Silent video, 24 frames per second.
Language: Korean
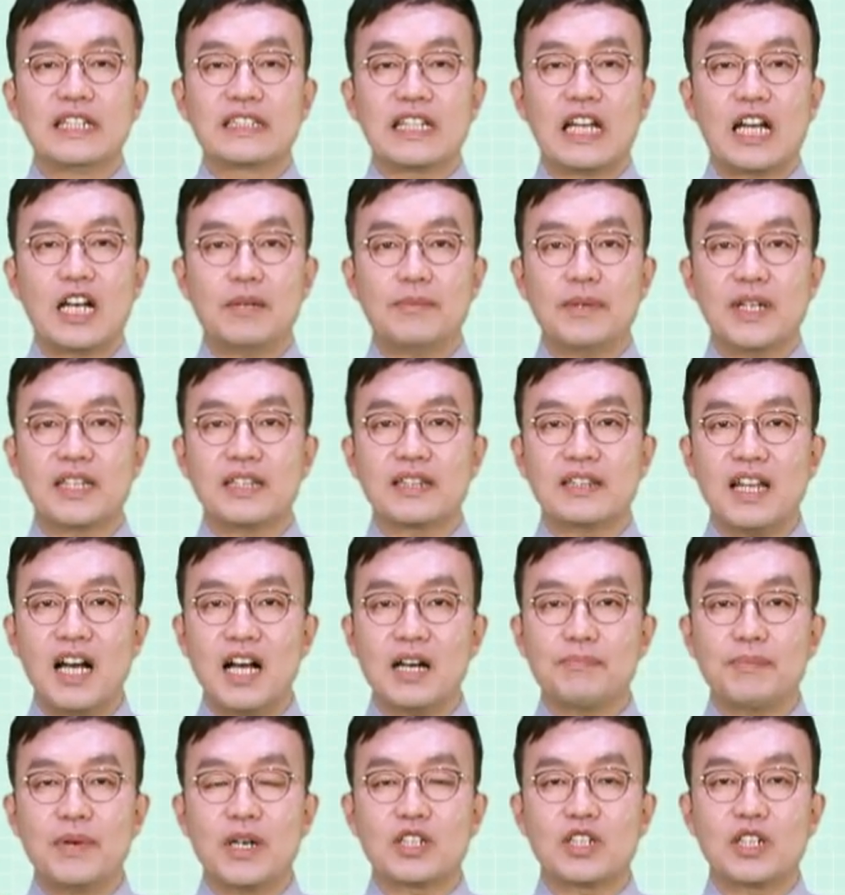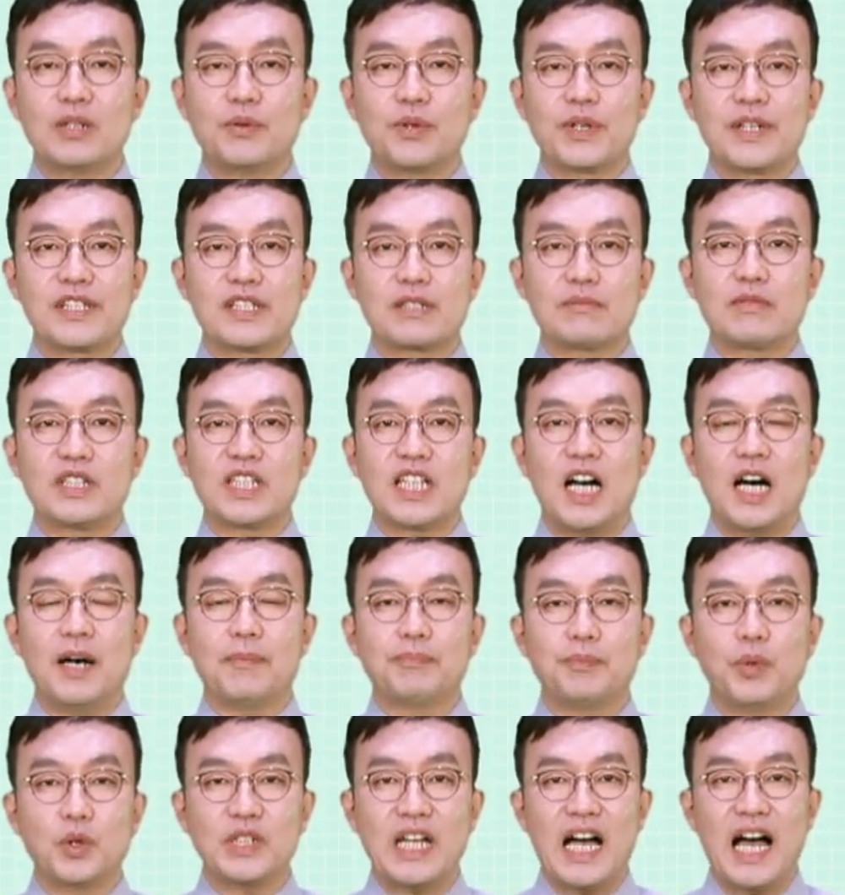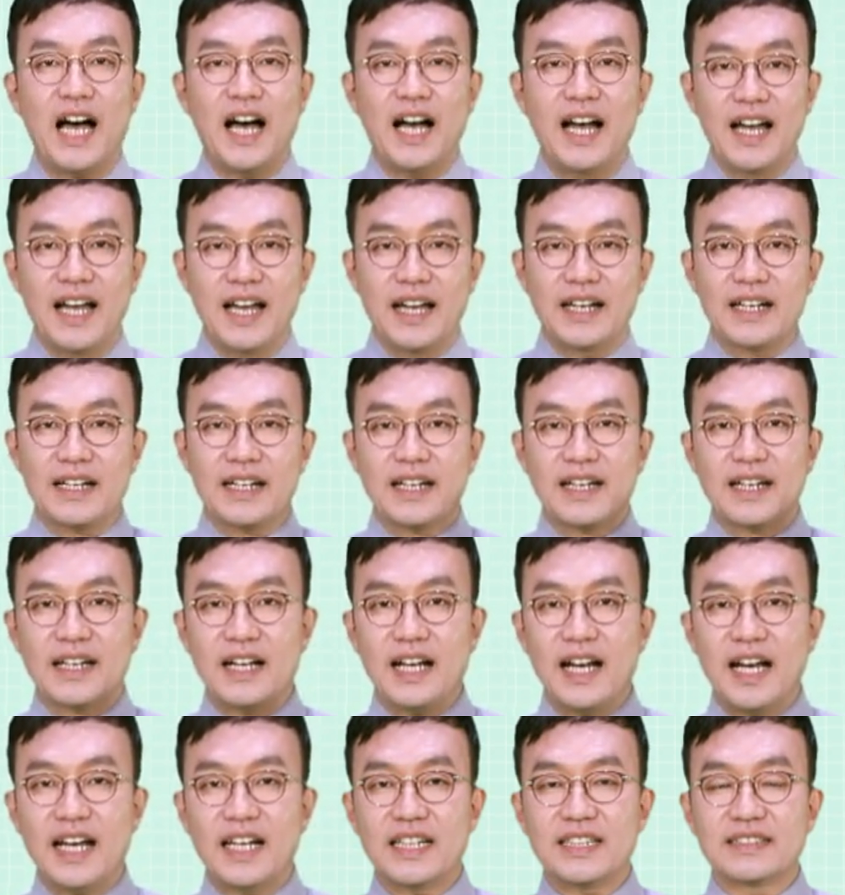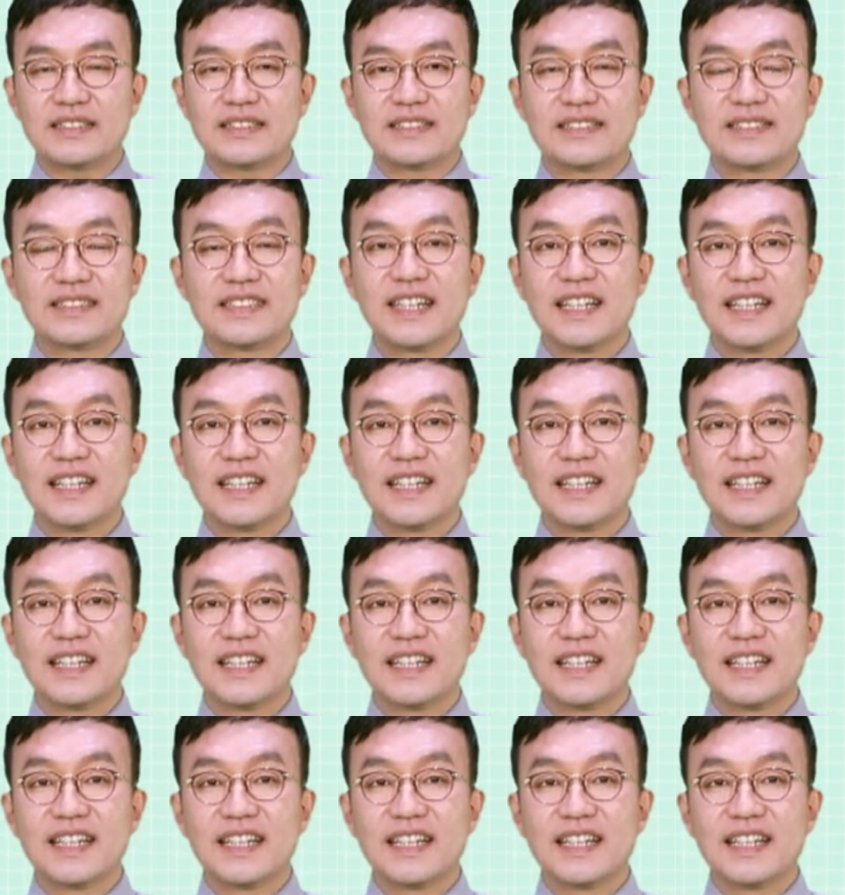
단어만 딱 바꿔보겠습니다. 보다, 칸,